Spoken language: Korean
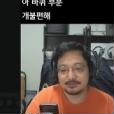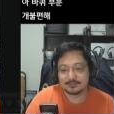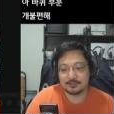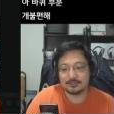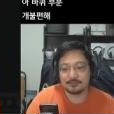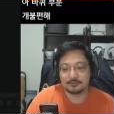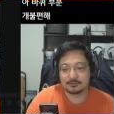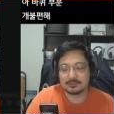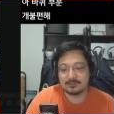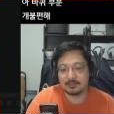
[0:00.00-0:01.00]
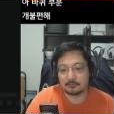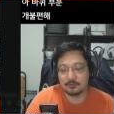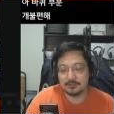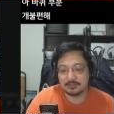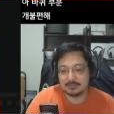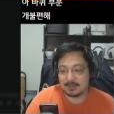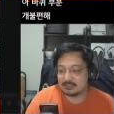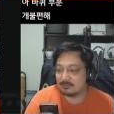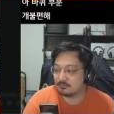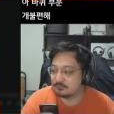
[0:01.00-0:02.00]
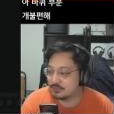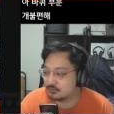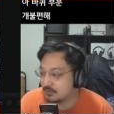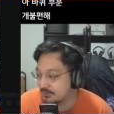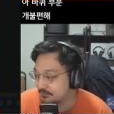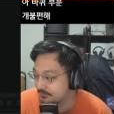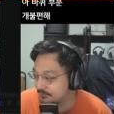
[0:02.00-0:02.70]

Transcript: 저는 근데 오히려 이 바퀴 부분이 좋아요.